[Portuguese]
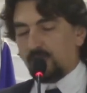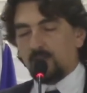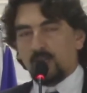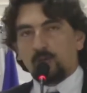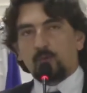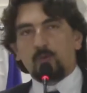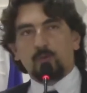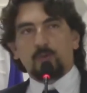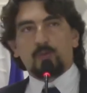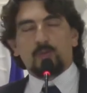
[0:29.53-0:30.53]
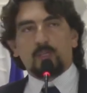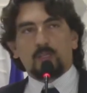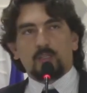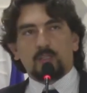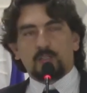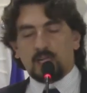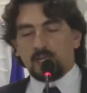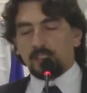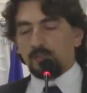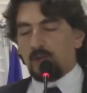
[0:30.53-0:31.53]
eh, o
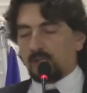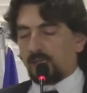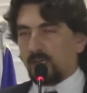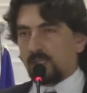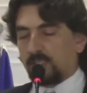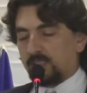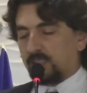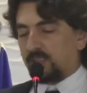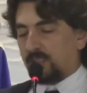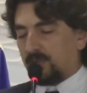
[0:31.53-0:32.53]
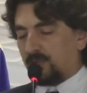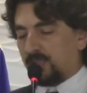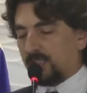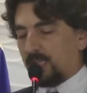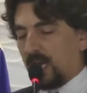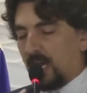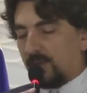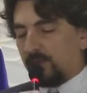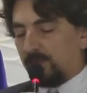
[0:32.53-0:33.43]
Jardim do Agreste, TV Diário.